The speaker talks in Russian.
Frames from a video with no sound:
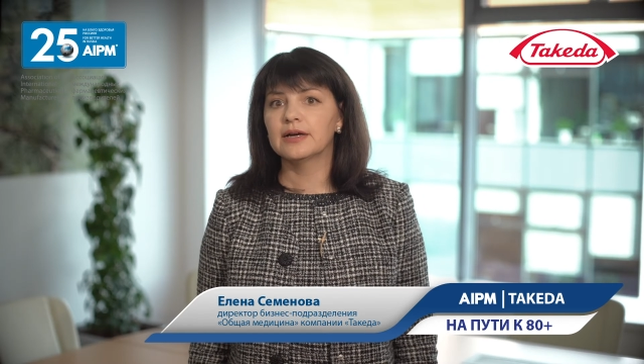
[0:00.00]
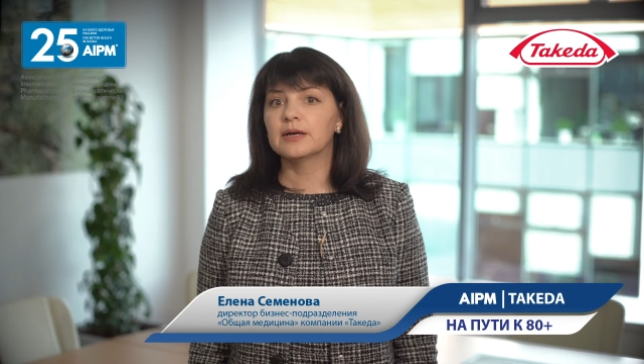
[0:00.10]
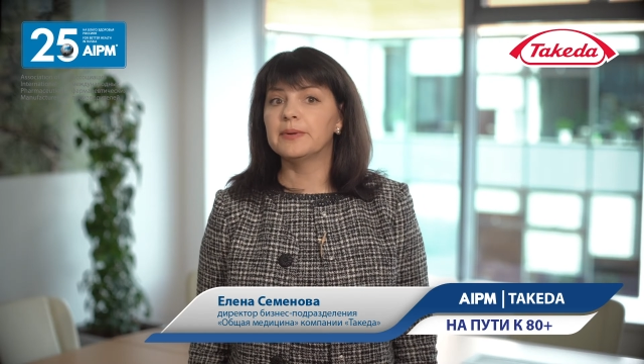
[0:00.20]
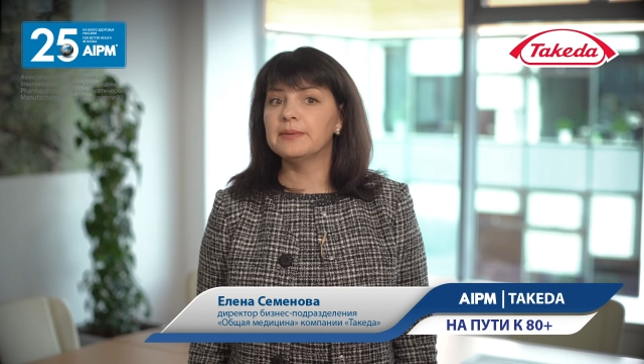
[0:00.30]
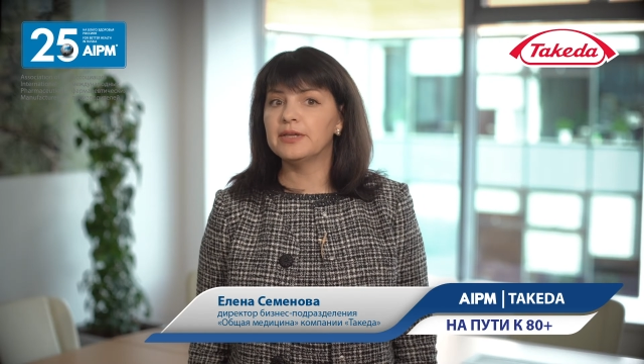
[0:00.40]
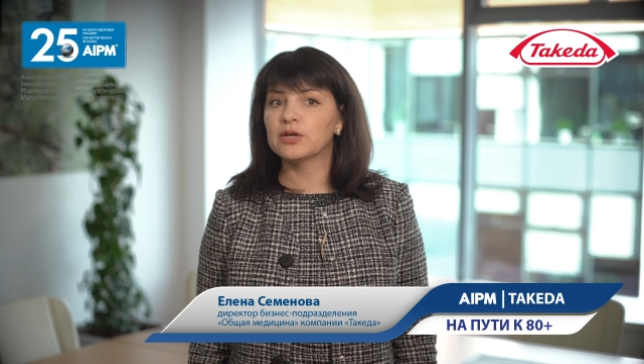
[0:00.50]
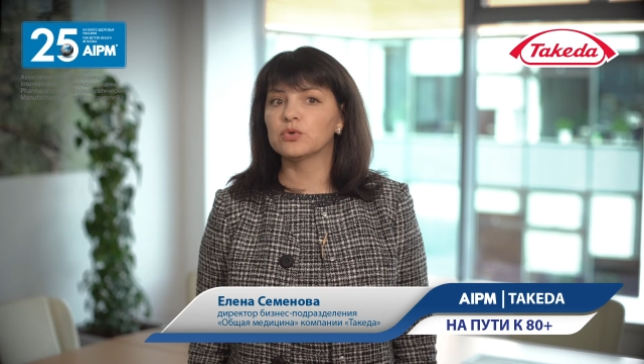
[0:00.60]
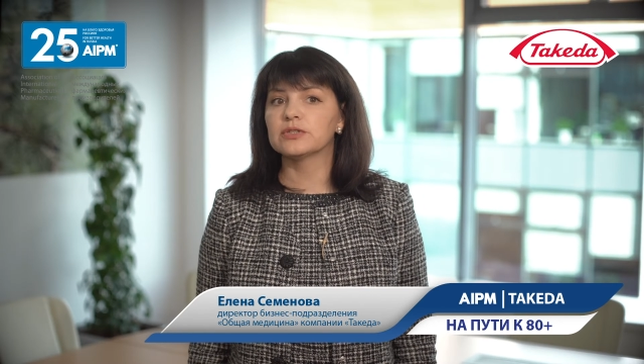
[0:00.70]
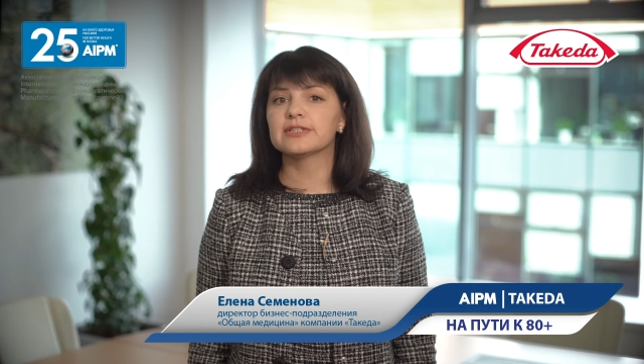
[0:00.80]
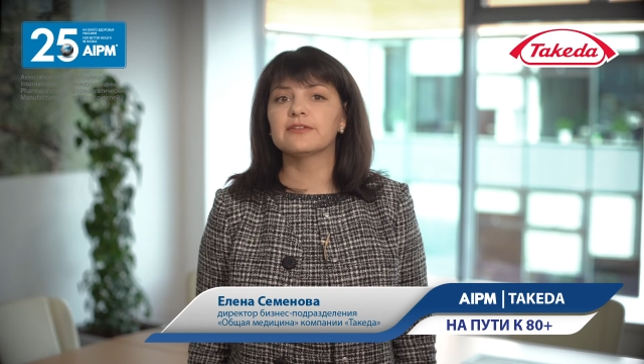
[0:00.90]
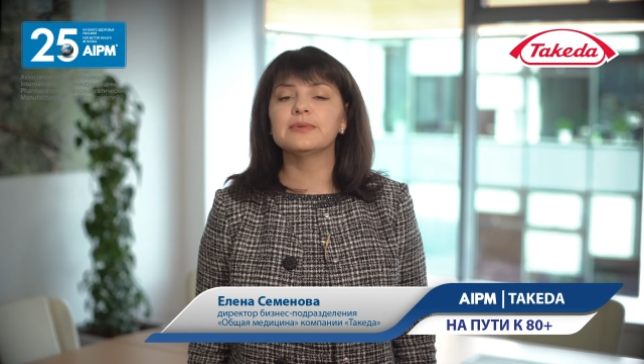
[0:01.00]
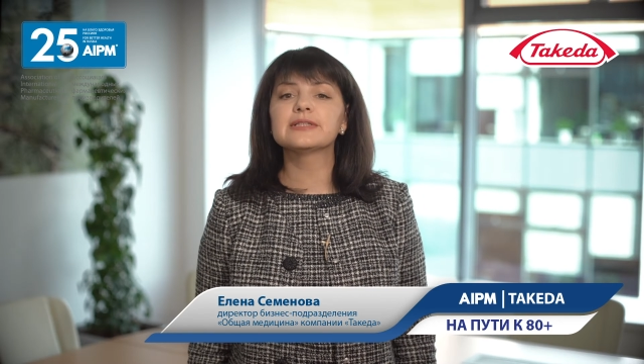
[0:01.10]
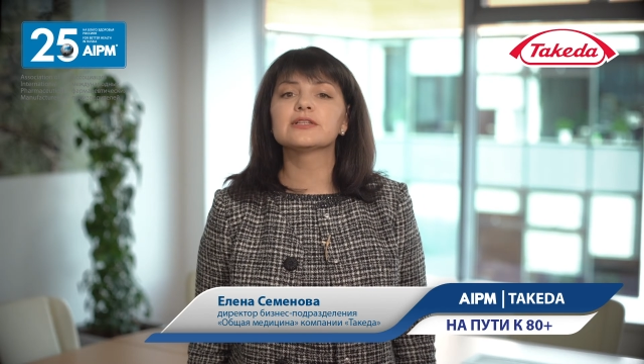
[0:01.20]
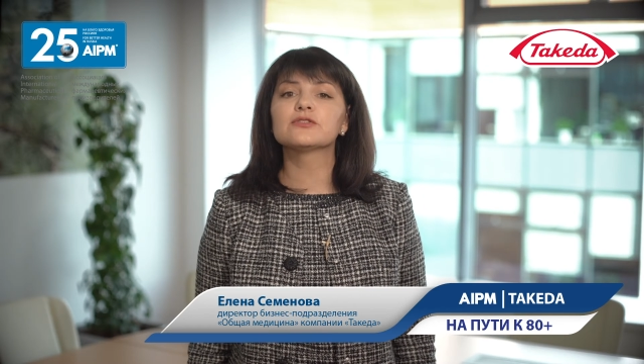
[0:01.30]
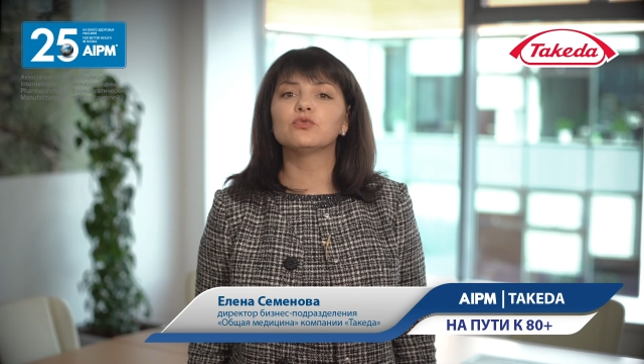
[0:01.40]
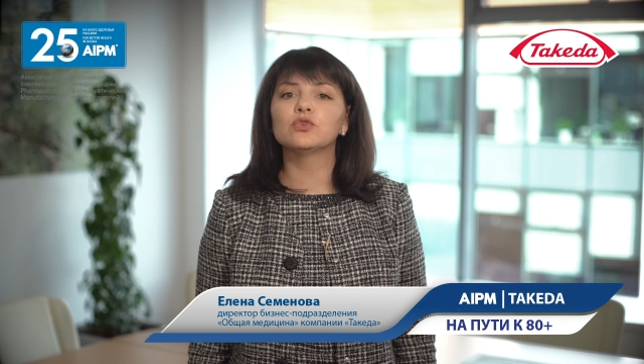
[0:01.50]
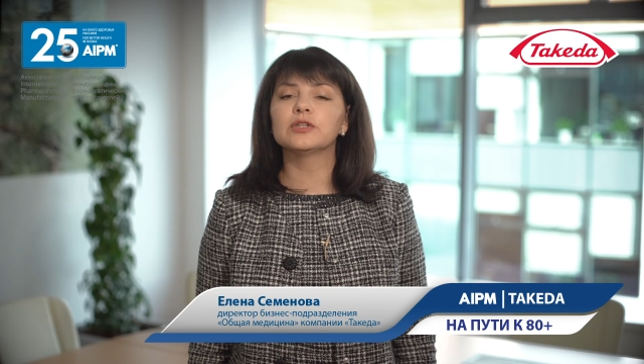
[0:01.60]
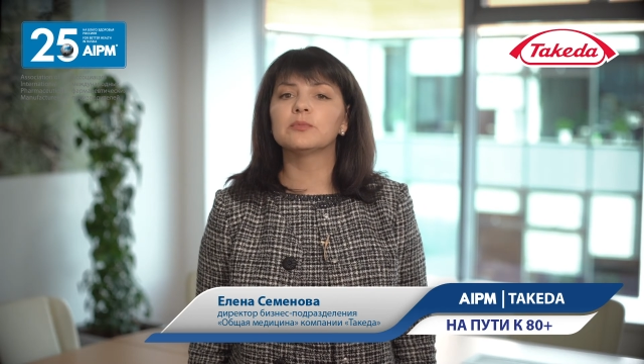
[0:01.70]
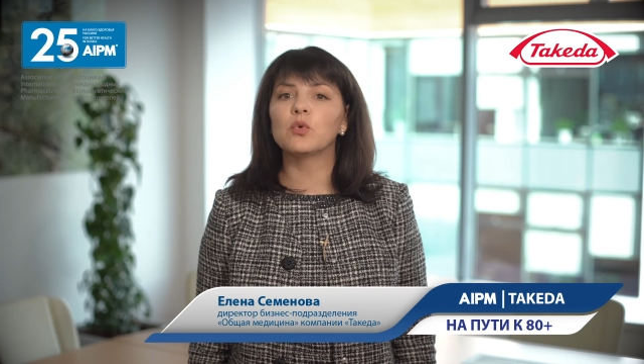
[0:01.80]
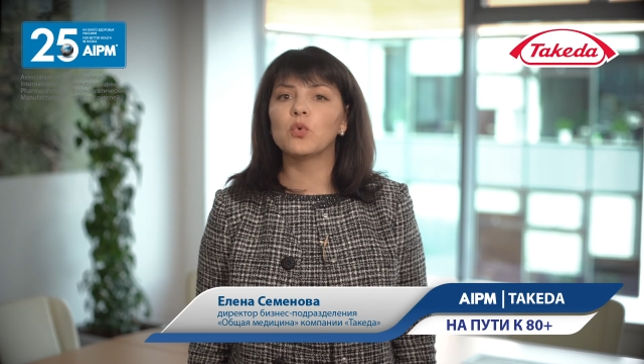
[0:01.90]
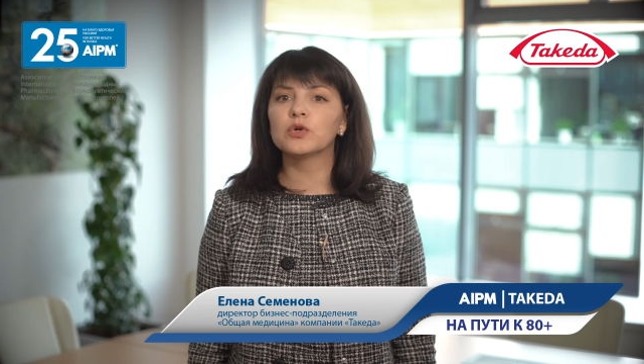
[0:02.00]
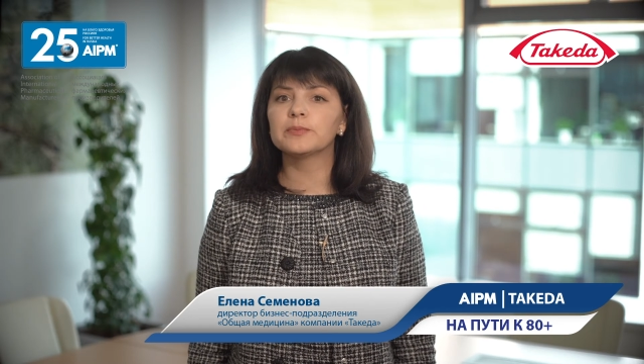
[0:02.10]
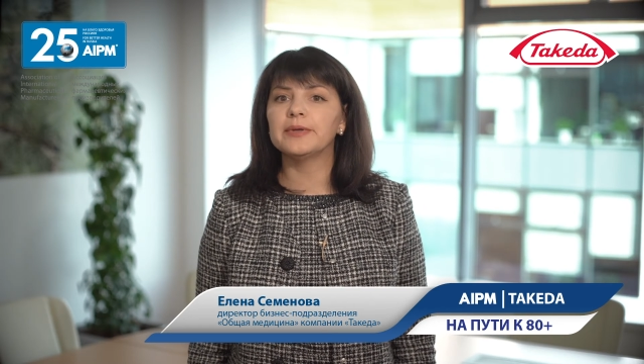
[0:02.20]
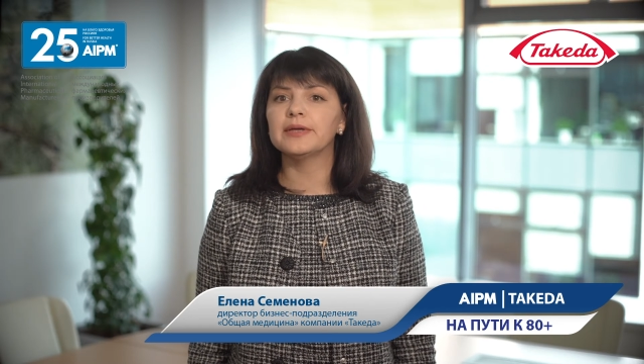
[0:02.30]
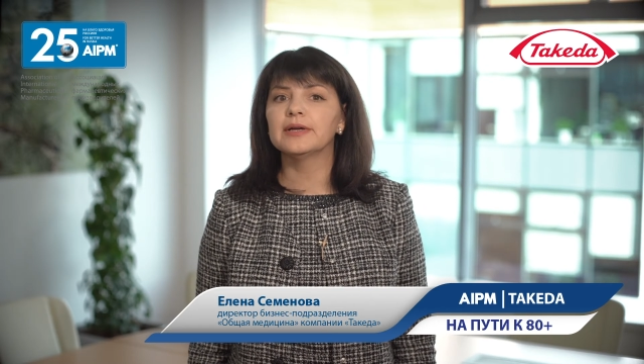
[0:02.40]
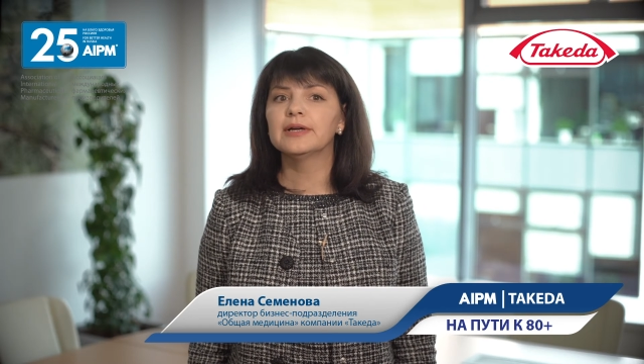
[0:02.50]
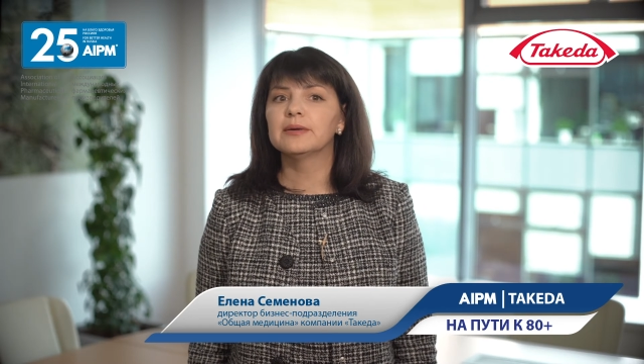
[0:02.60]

К примеру, совместно с фондом Орби